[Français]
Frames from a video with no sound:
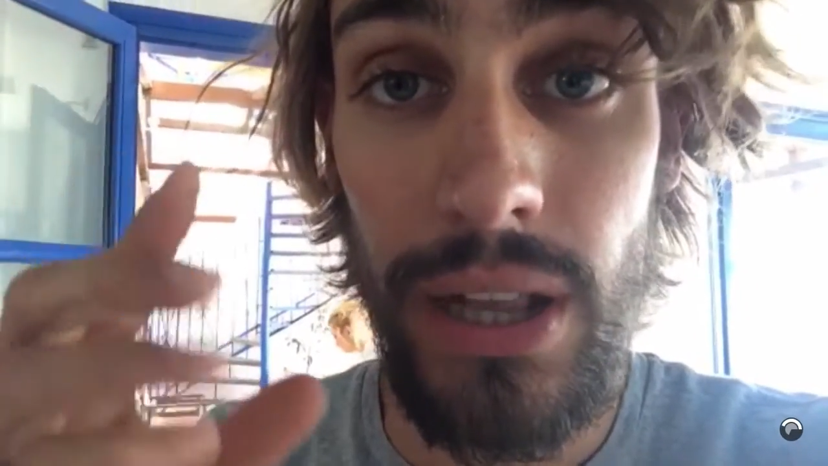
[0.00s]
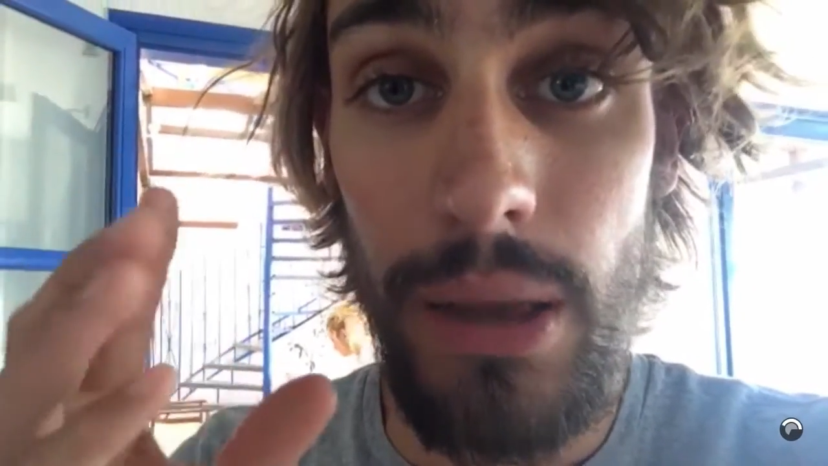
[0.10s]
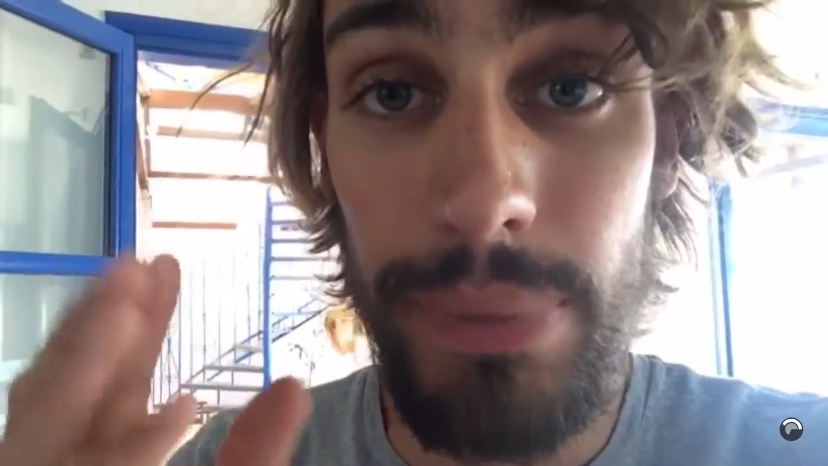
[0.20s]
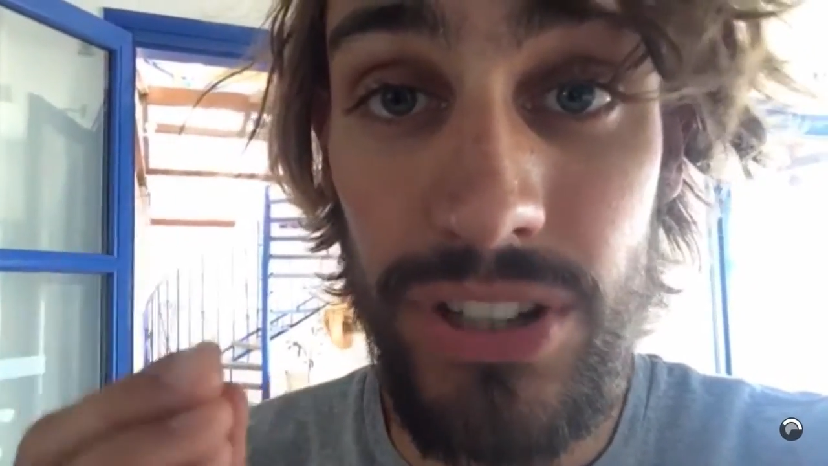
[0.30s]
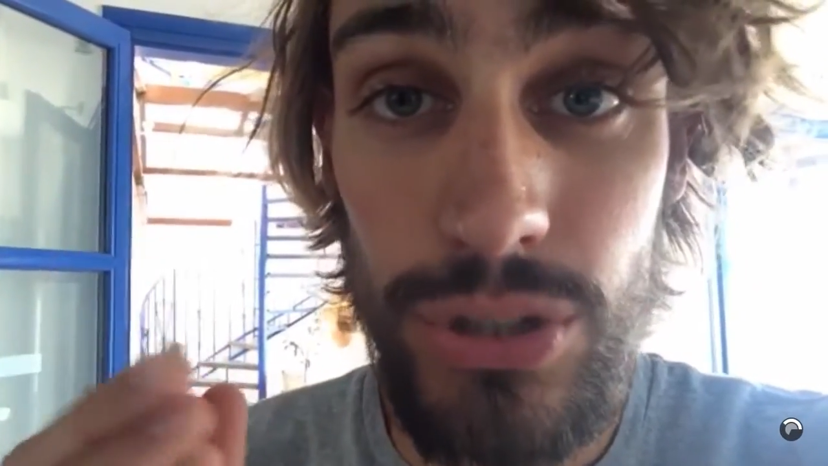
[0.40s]

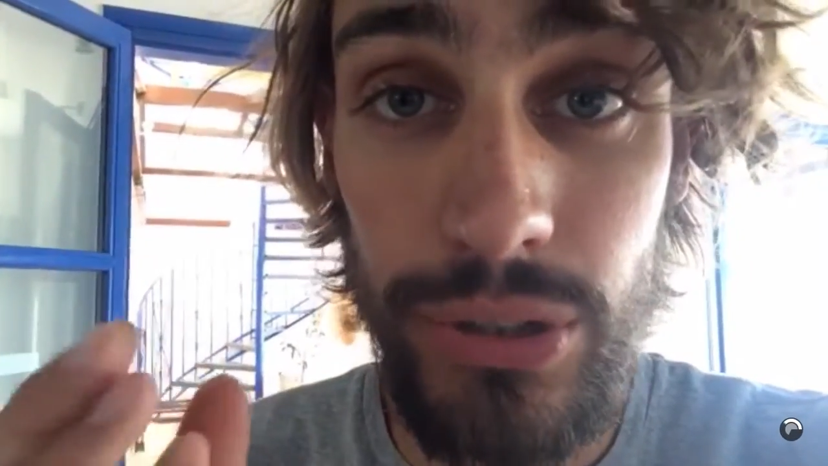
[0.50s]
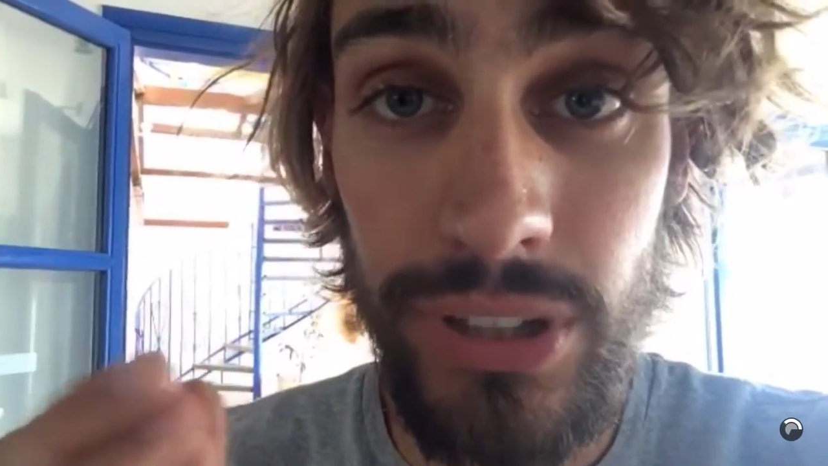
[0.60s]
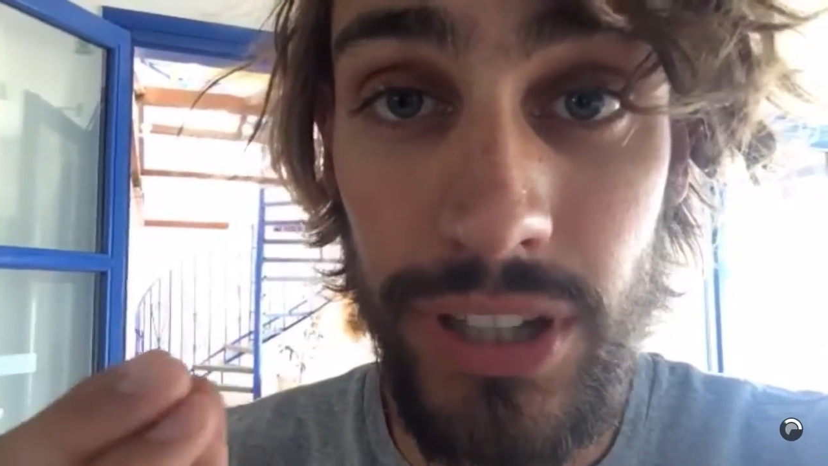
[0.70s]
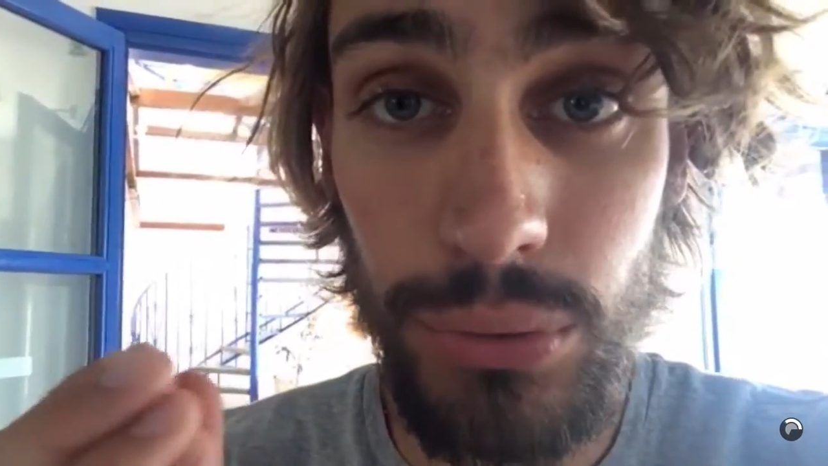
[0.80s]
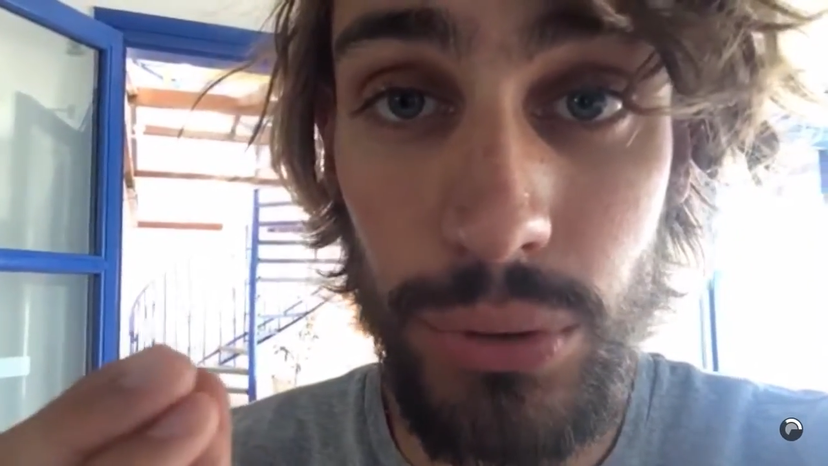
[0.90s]
pince le
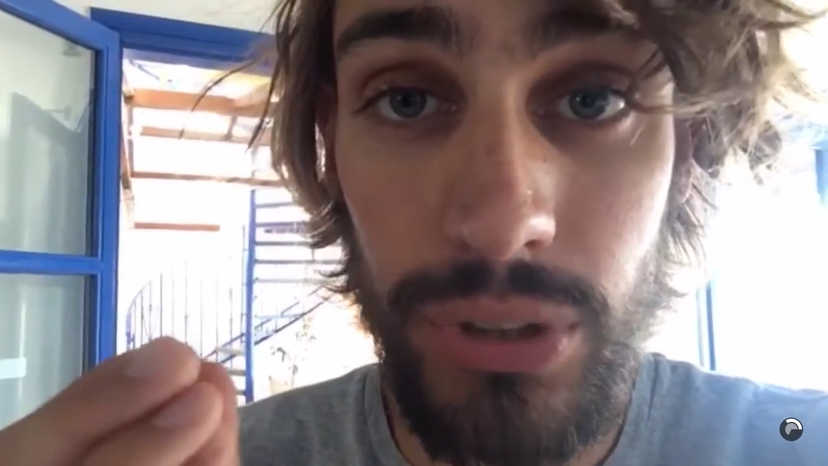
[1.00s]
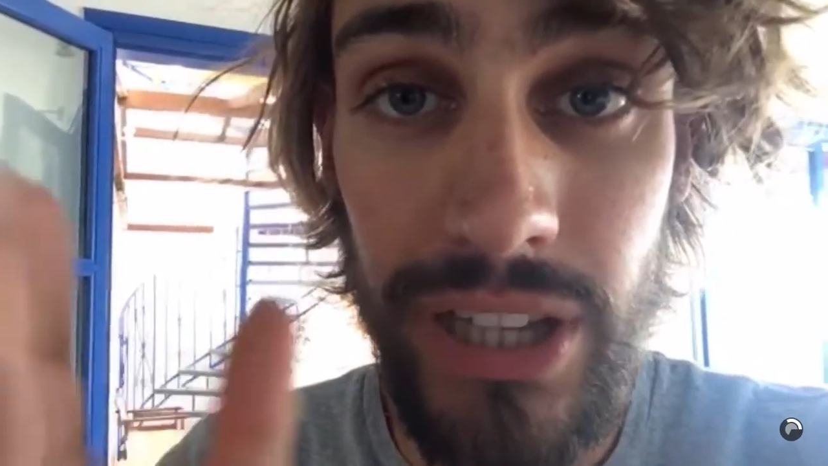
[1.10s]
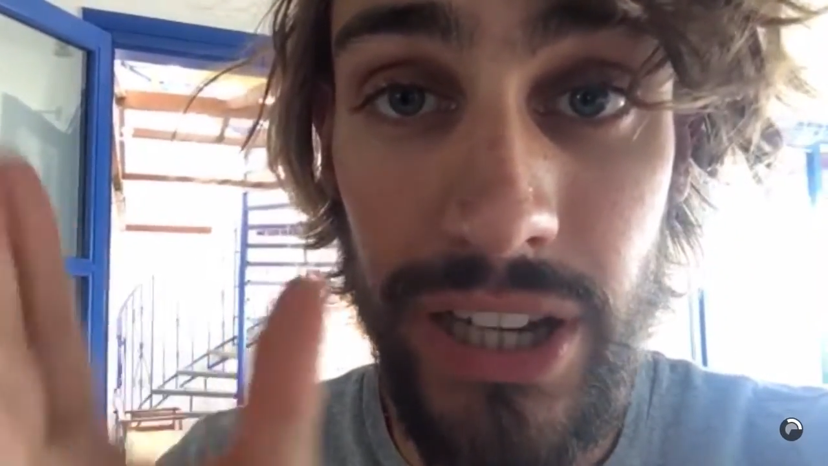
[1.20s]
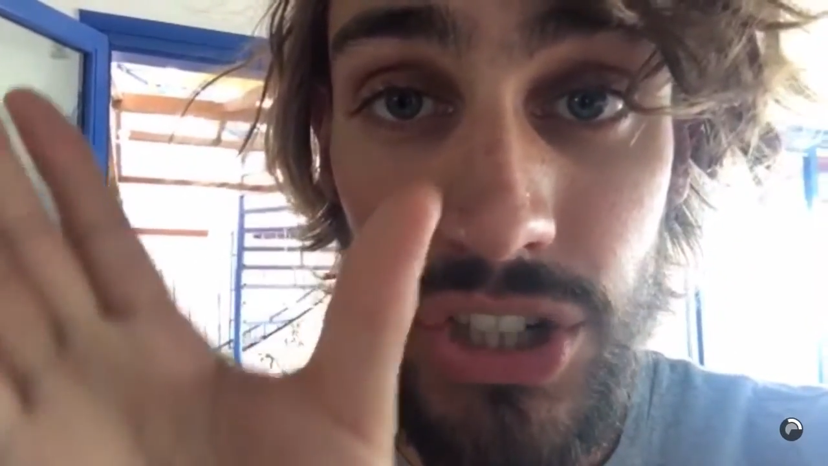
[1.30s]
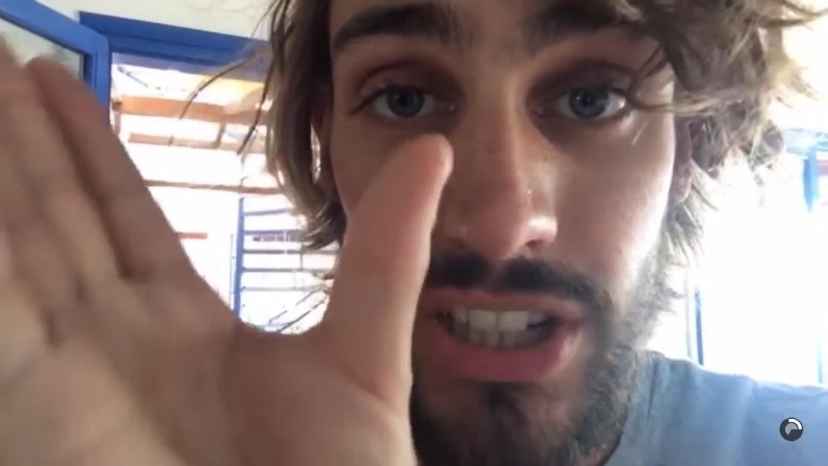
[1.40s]
nerf du
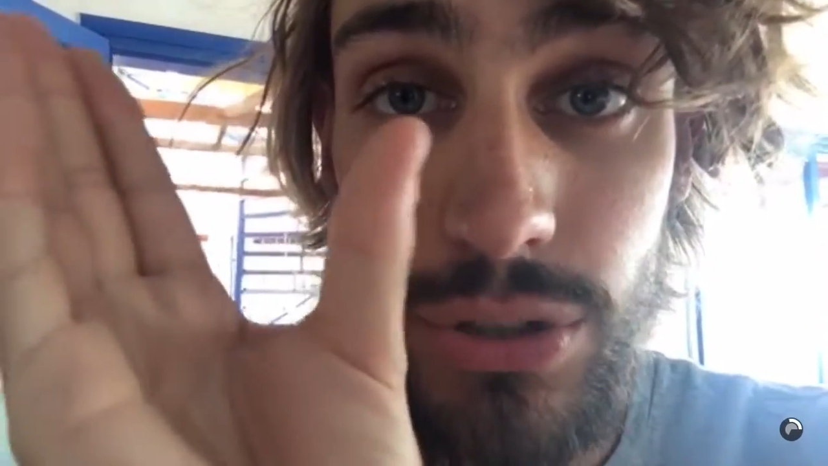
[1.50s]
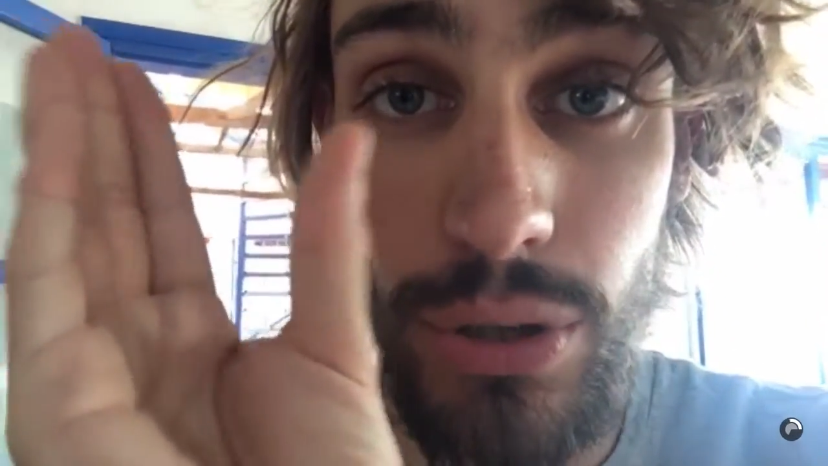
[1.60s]
coquillage qui se